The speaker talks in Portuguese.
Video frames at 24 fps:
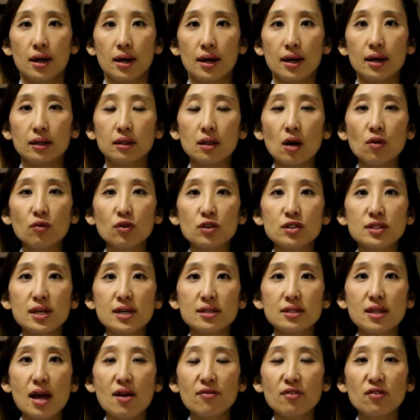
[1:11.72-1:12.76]
Então, vocês
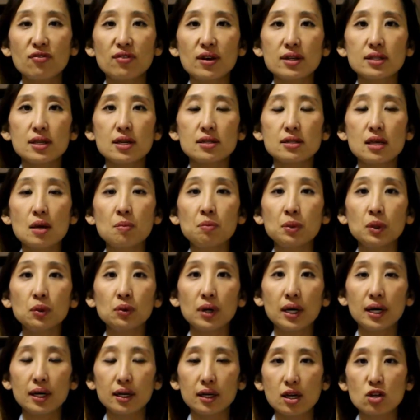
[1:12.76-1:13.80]
devem fazer sempre um
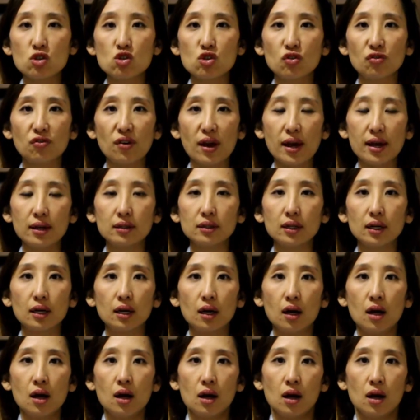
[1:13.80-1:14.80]
ranking de venda